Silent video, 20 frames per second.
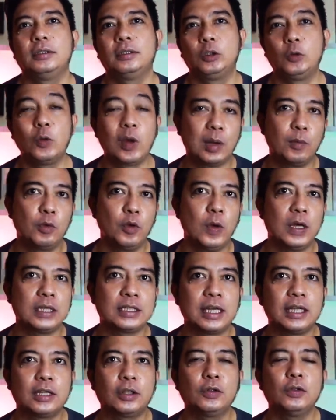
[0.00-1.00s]

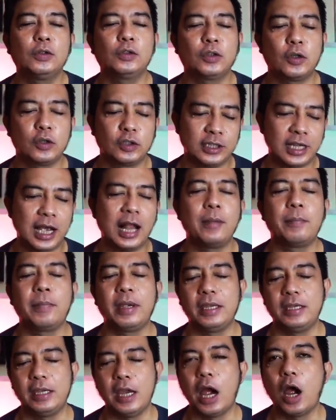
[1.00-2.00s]
2021 Social
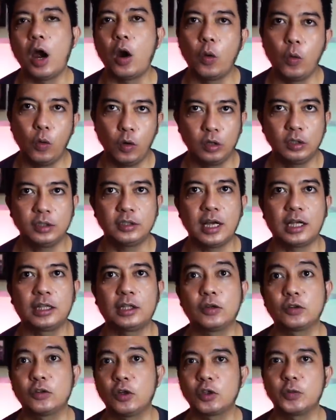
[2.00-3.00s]
Media Award
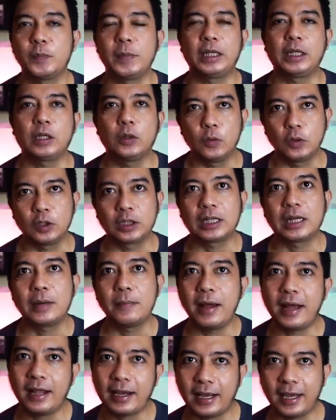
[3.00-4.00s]
atau Sosmed Award
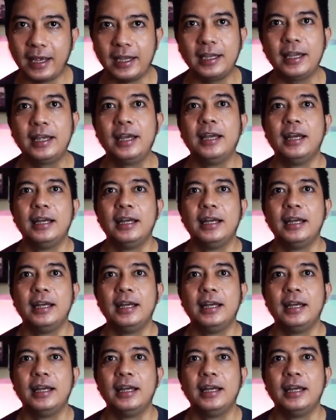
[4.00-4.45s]
kemarin